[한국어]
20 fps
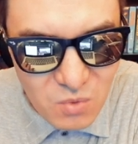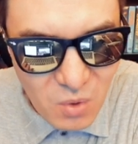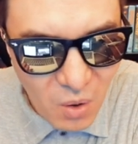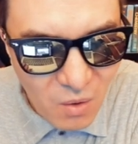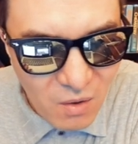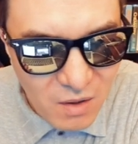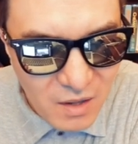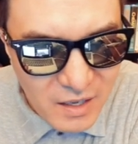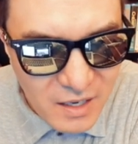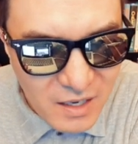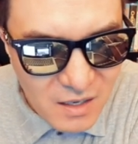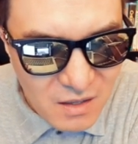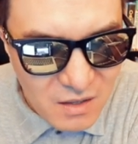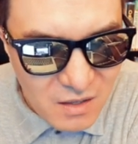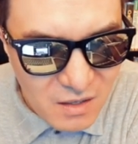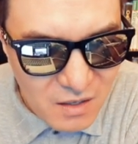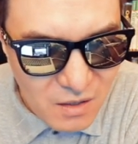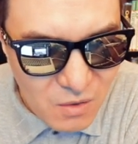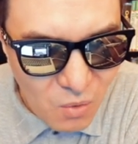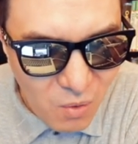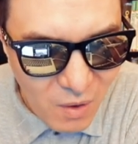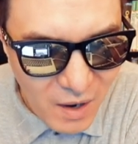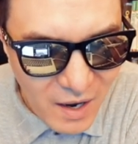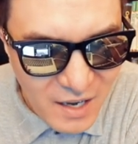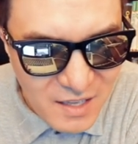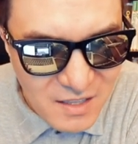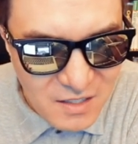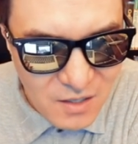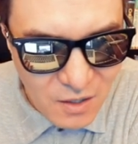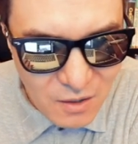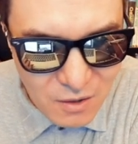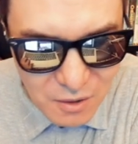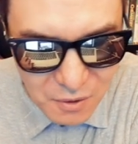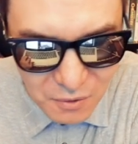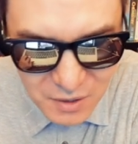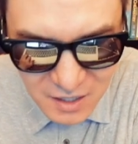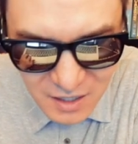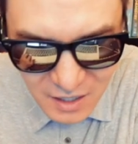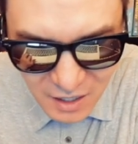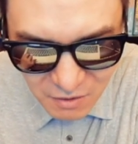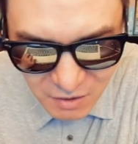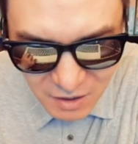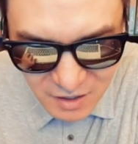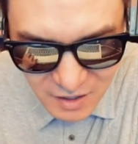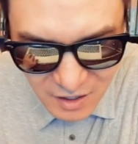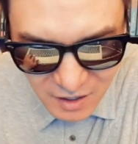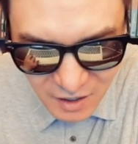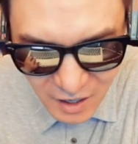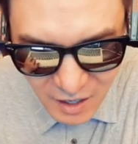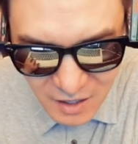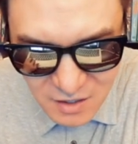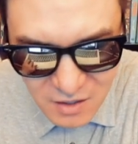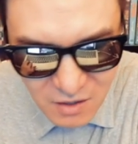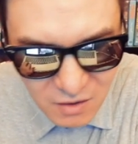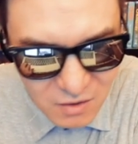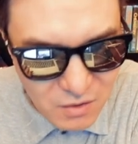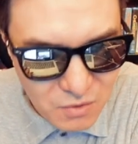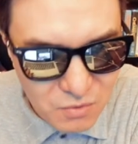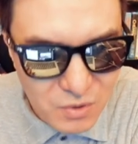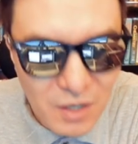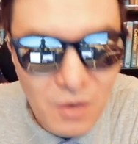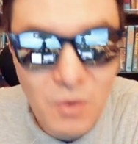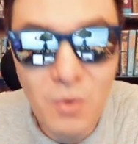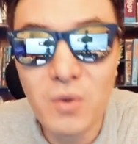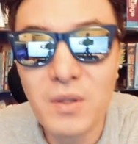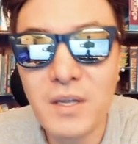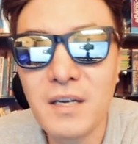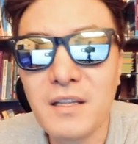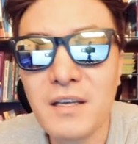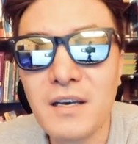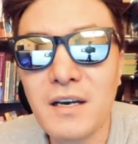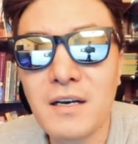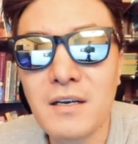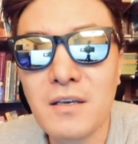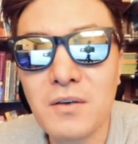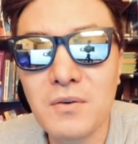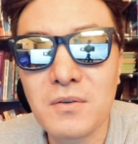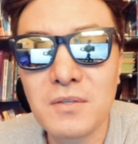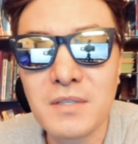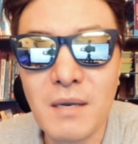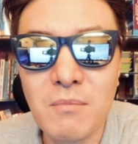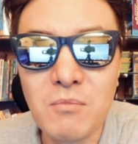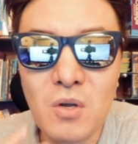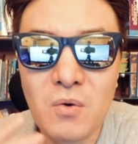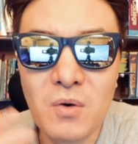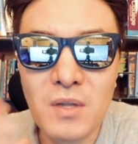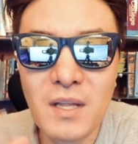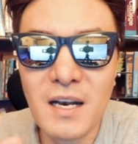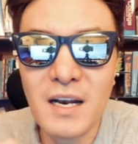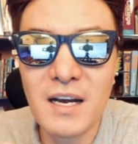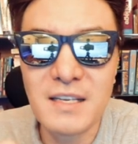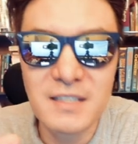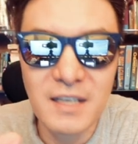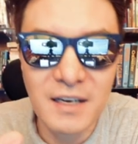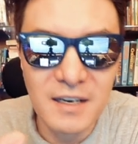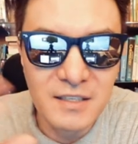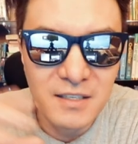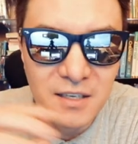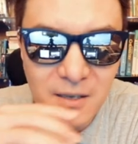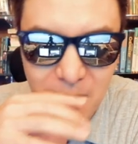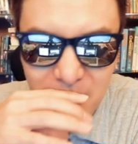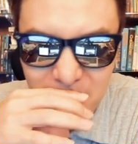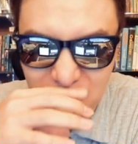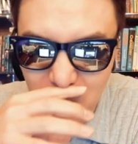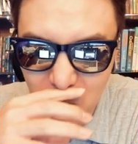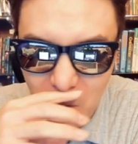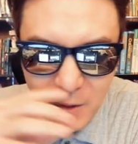Rolling the Quad 전통이 있다고 하는데, 아, 이거는 우리 코넬 대학교, 샘 또 코넬 나왔잖아 학생 여러분.